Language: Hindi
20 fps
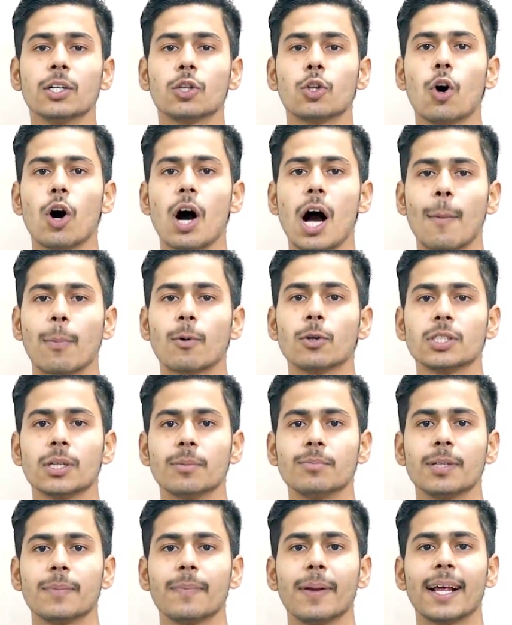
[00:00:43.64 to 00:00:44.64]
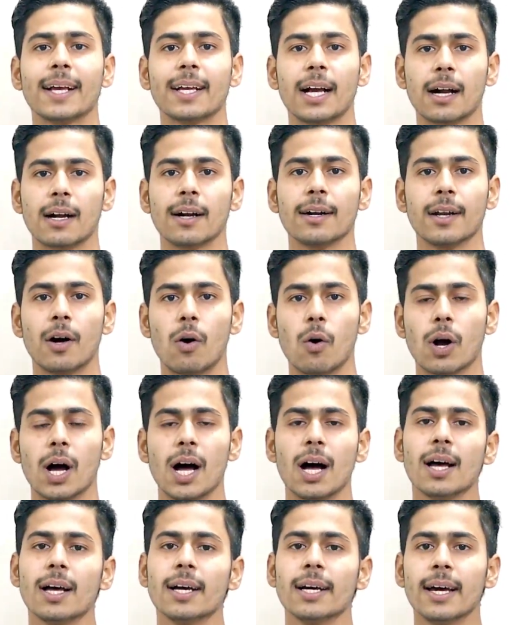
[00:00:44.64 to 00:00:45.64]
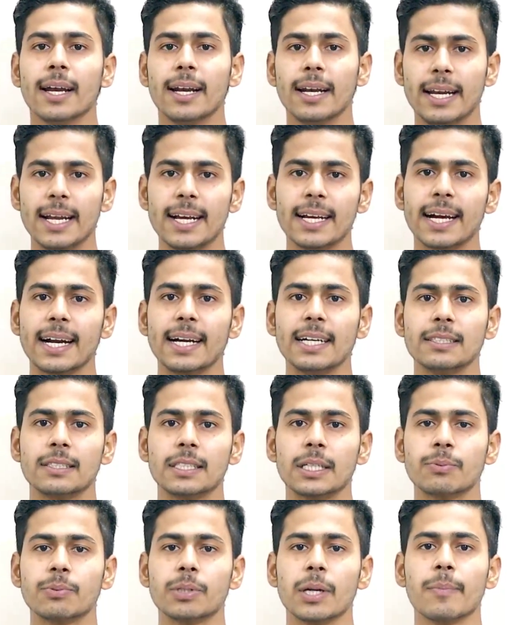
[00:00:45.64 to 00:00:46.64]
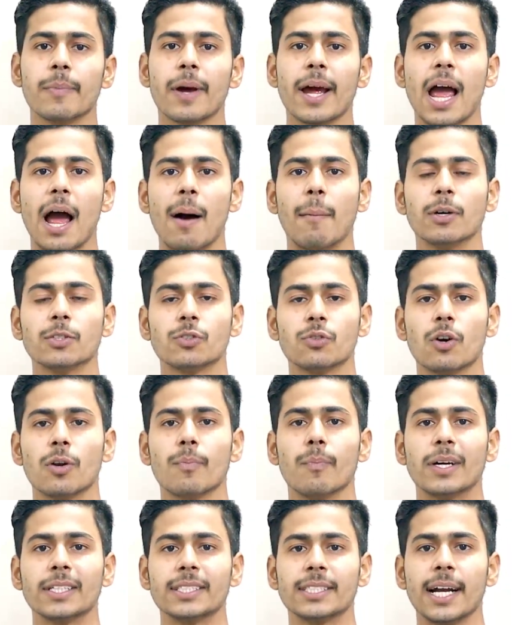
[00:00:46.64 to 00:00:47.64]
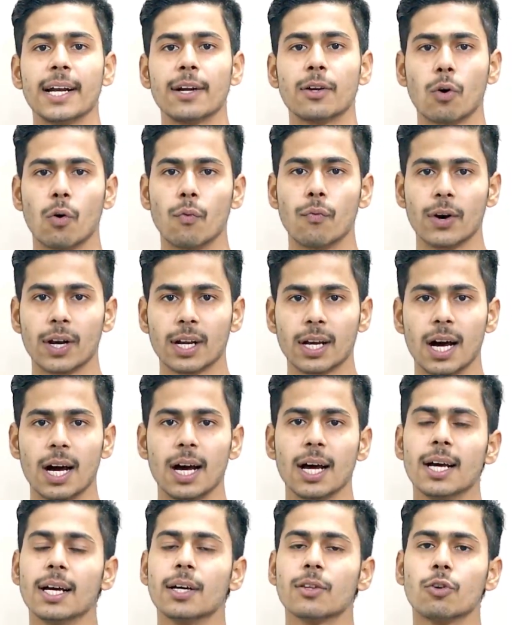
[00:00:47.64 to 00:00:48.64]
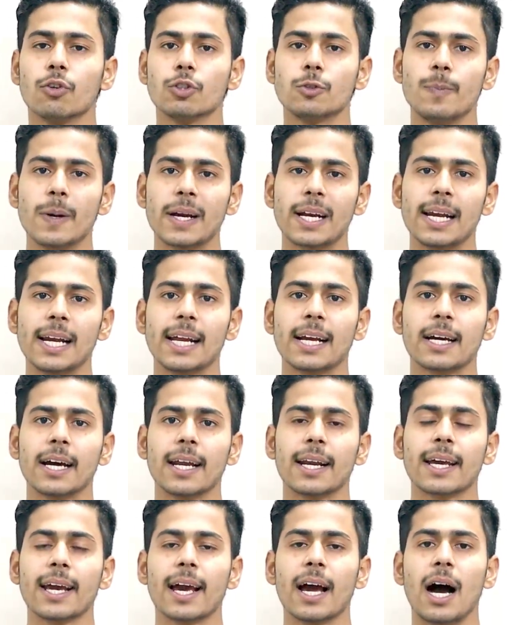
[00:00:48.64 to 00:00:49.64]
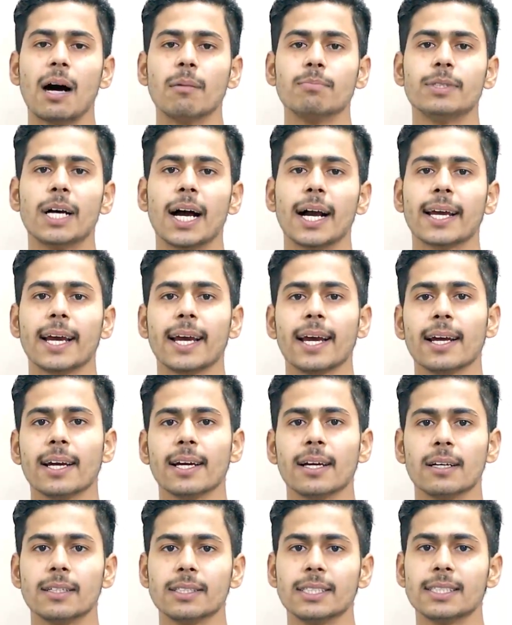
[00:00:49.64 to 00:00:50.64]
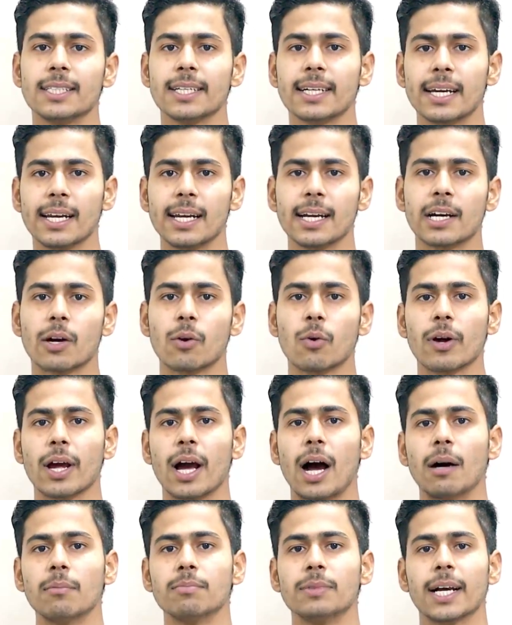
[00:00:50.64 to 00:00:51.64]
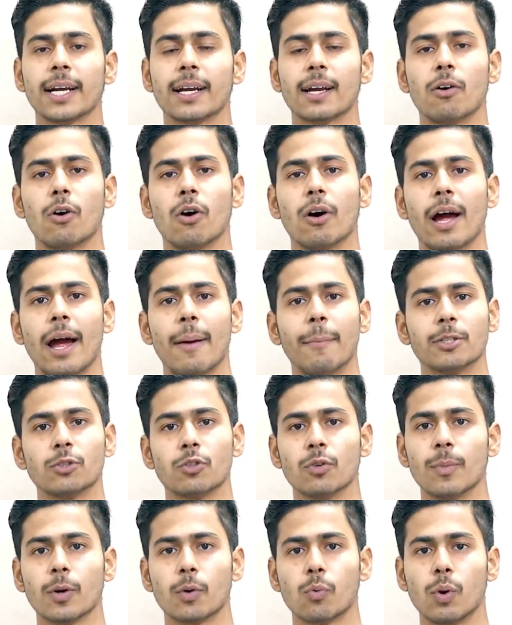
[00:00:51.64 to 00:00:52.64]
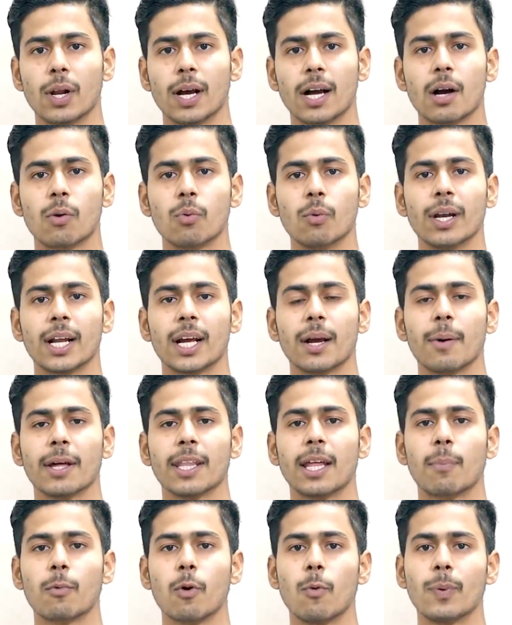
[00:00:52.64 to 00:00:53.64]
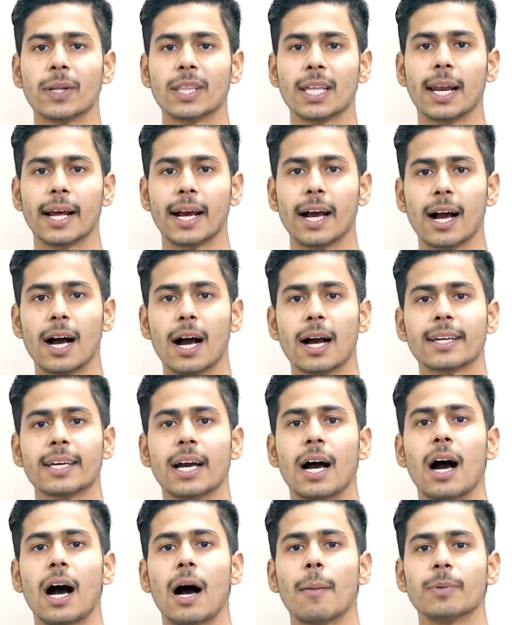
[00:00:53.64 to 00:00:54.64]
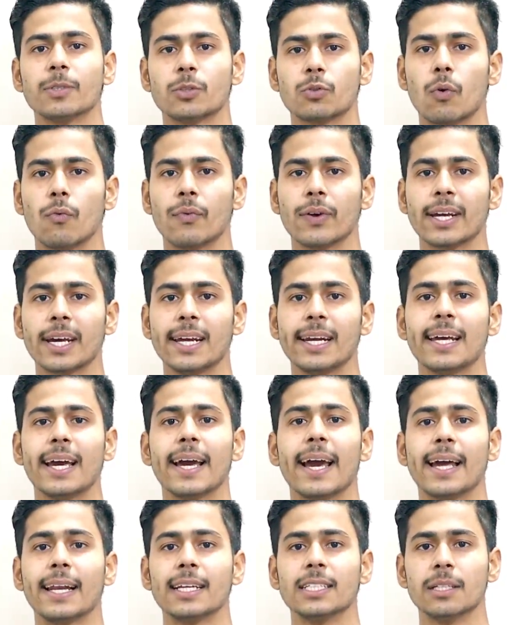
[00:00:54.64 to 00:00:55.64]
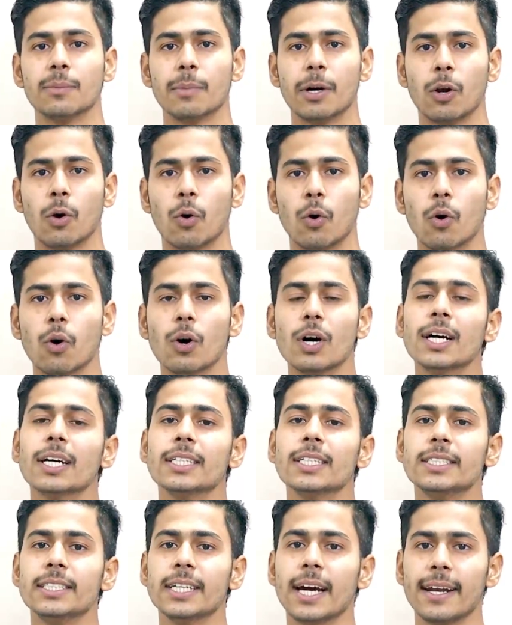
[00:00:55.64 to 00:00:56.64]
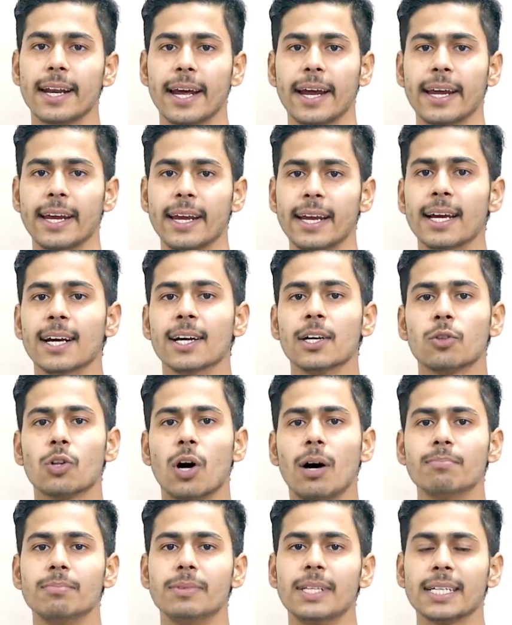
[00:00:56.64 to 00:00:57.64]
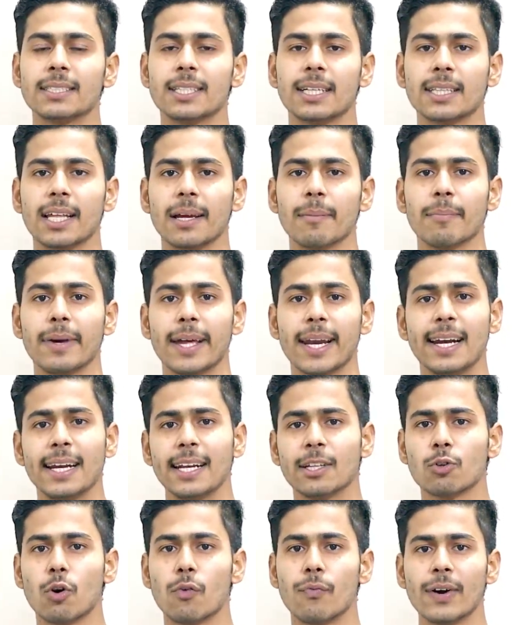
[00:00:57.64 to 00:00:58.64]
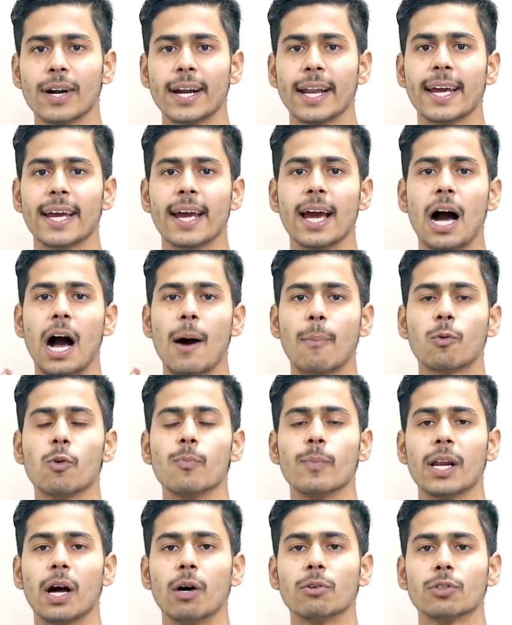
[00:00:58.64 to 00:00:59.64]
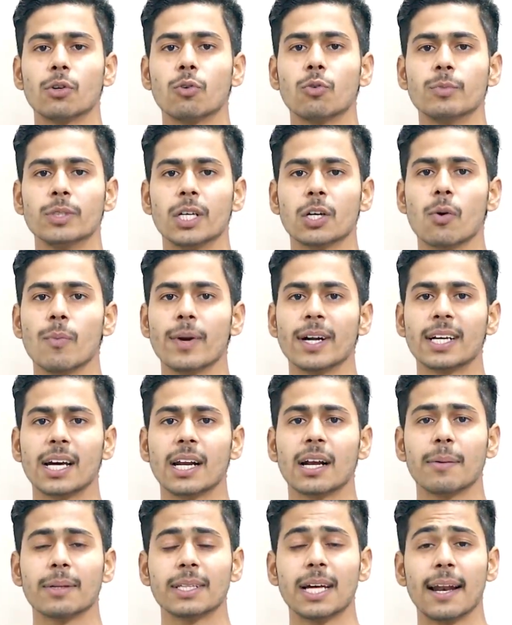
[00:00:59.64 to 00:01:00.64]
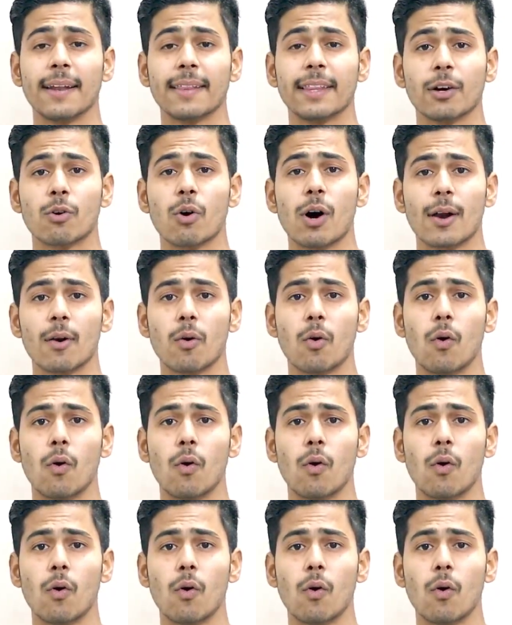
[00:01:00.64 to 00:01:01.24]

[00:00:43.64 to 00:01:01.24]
तो आपको सबसे पहले क्या करना होगा लिंक है डिस्क्रिप्शन में अमेजोन मर्चेंट ऑफर का तो उस पर क्लिक करके आप जाके जैसे क्लिक करोगे आप जाके अमेजोन में खुलेगा खुलने के बाद आपको पता लगेगा क्या आप इस ऑफर के लिए एलिजिबल हो या नहीं तो आप देख सकते हैं मेरे लिए तो ऑफर नहीं है आपको मिला हो जरूर मुझे कमेंट करके बताना देखो यार